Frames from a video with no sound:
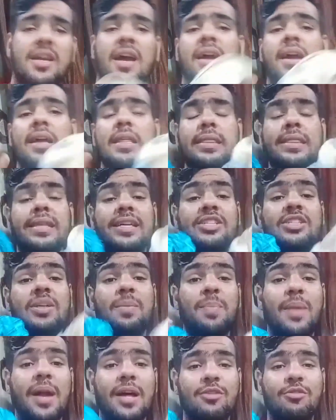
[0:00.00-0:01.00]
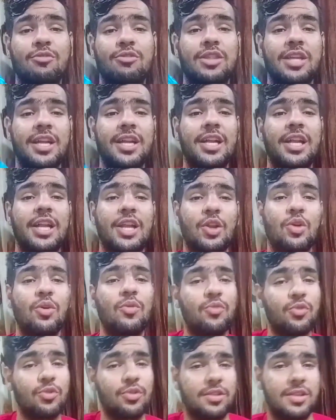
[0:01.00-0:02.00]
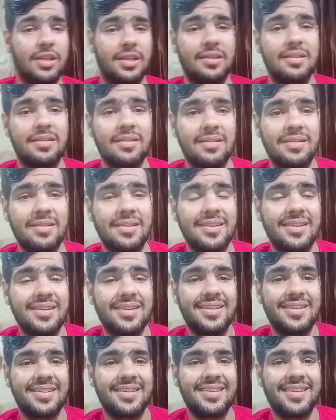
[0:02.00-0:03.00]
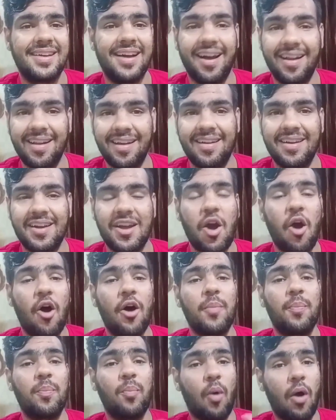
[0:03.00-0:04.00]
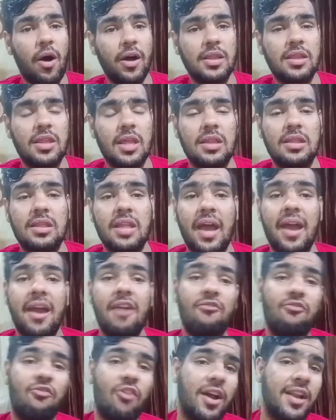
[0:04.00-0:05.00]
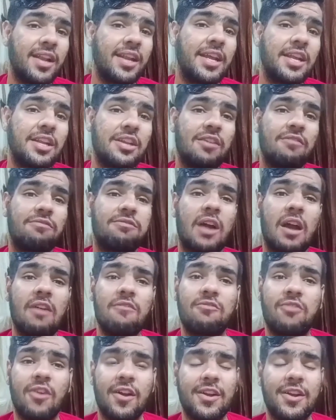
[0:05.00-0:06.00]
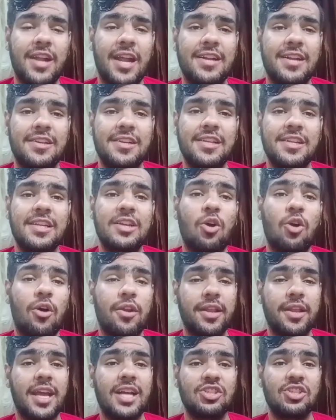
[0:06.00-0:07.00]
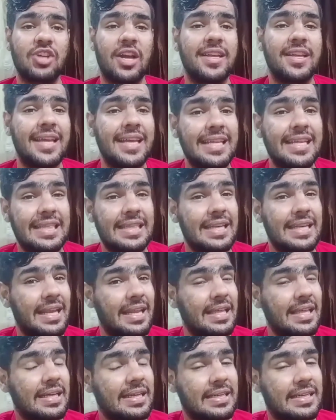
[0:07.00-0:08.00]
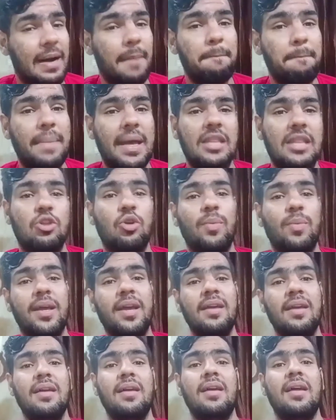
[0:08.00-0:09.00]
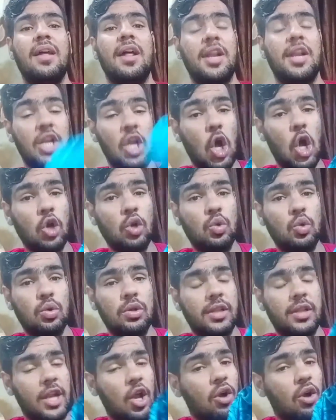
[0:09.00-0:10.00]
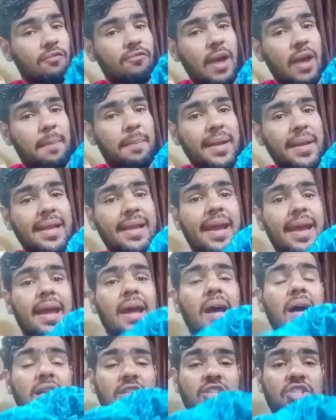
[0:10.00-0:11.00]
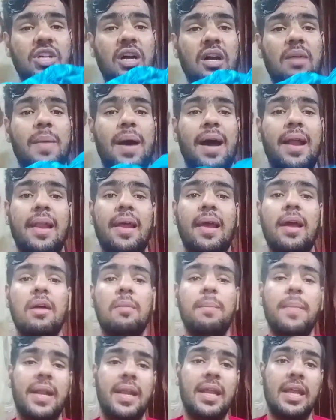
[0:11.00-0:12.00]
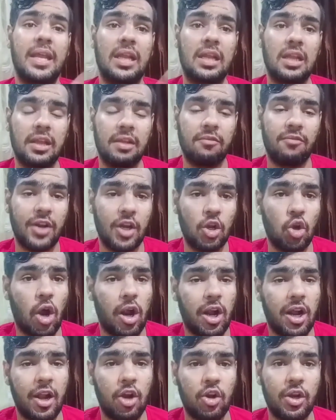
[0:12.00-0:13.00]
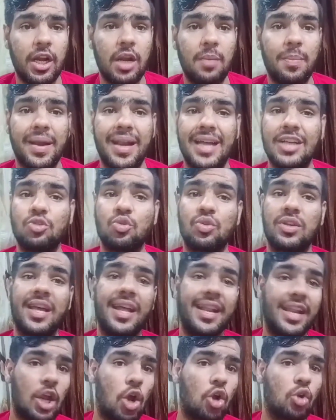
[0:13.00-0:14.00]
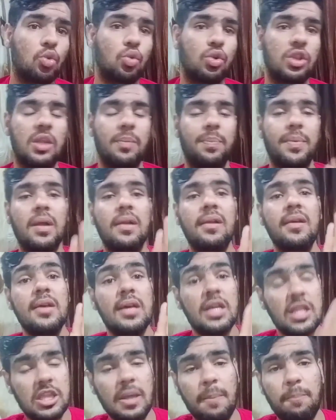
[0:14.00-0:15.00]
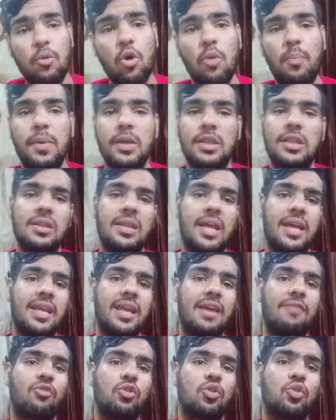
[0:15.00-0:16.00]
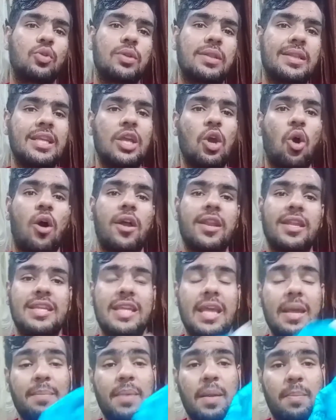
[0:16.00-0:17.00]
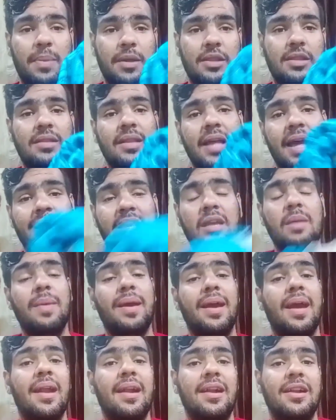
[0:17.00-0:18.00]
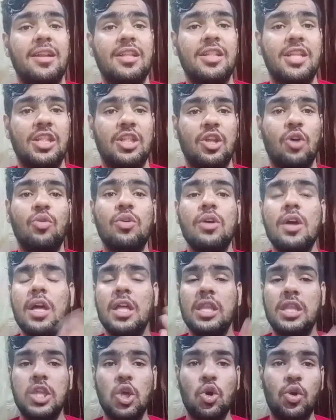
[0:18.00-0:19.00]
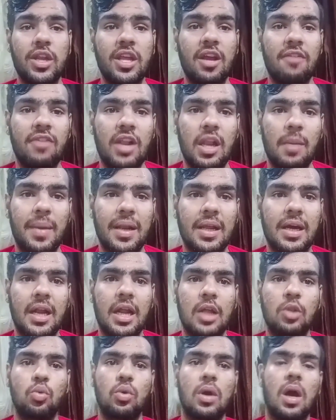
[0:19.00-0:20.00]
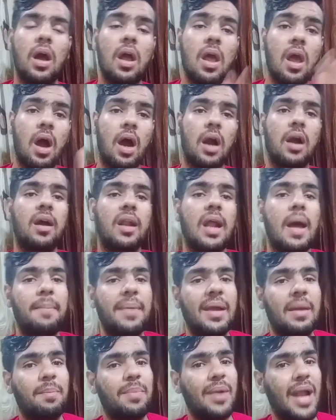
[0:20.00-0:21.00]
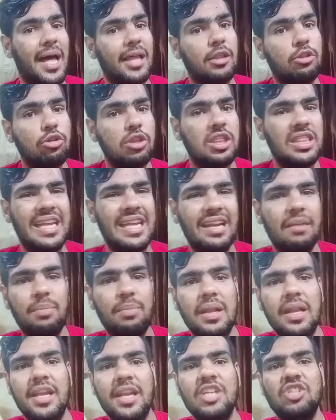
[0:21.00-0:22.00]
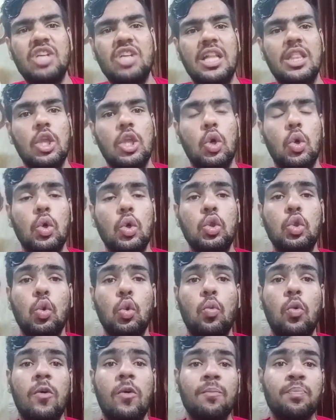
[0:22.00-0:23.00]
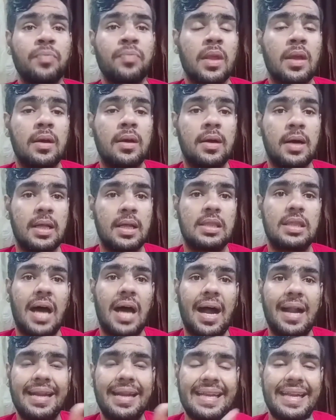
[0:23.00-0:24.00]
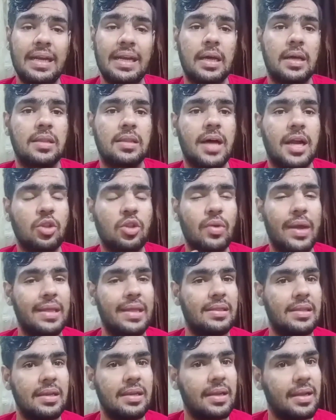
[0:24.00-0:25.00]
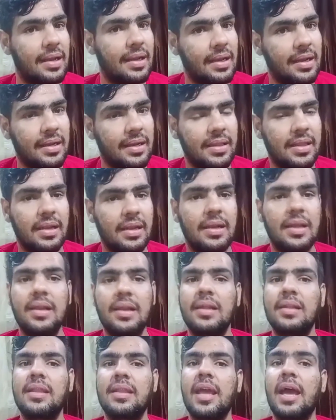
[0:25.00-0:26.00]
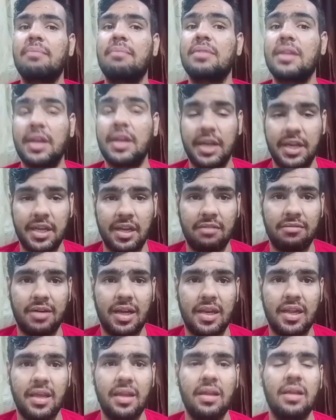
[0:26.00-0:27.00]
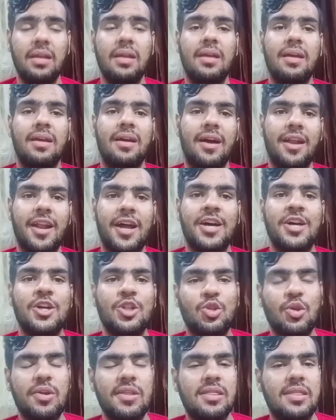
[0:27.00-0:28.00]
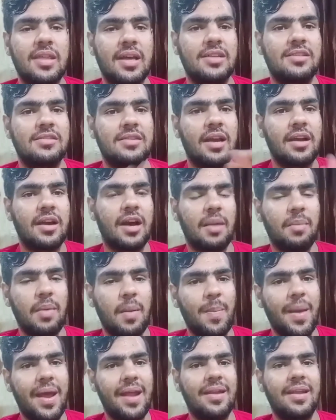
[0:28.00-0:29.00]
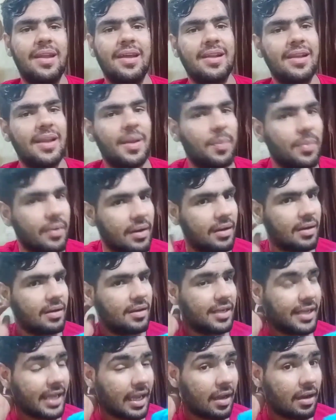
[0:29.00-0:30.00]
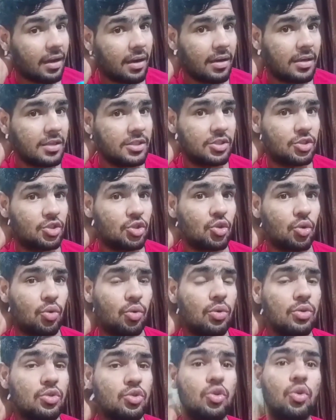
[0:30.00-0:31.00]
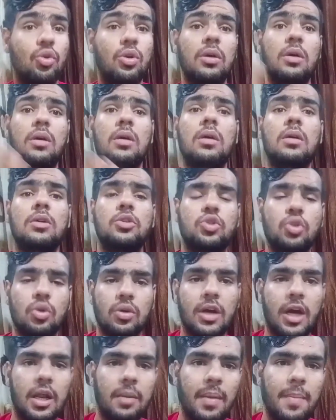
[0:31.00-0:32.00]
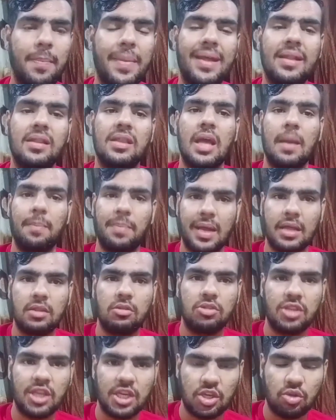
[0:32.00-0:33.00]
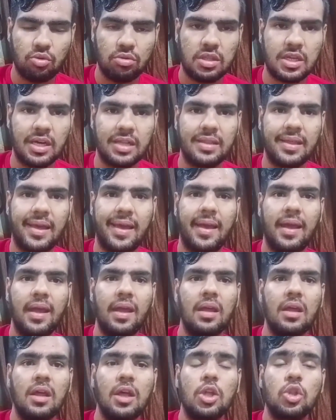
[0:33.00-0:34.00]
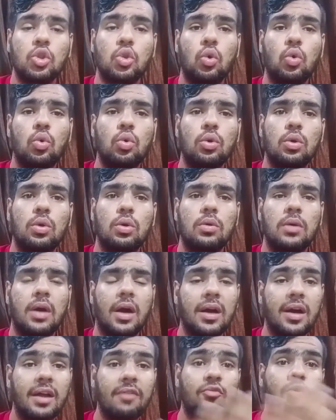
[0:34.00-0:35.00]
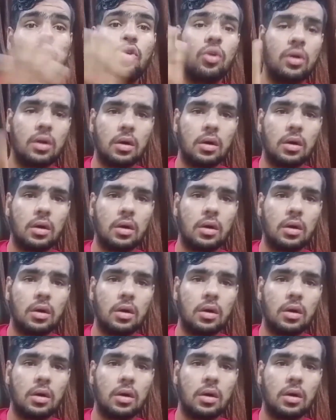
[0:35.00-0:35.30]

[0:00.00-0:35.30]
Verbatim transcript: जाएगा इससे अच्छा प्लाजो सेट ले लो फुर्सत है ना और बहुत सस्ता है वन एटी फाइव वन नाइन्टी और क्या चाहिए इतने कम पैसों में रेयन कुर रेयन फैब्रिक है अच्छा माल है मैंने एक वीडियो ऑलरेडी बना चुकी है रेयन कुर्ती पर सबको पसंद आई है वो कुर्ती और ये भी पसंद आएगी मैं गारंटी देता हूँ सीओडी अवेलेबल करा दूंगा अगर आप एक प्लाजो सेट भी लेने जाते हो तो वो हज़ार डेढ़ हज़ार तो ऐसे ही ले ले, ले लेते हैं आपसे रिटेल वाले है ना तो इससे अच्छा है घर में पहनने के लिए ये जो जो जो घर में पहनता है प्लाजो सेट यूज़ करता है तो अगर वो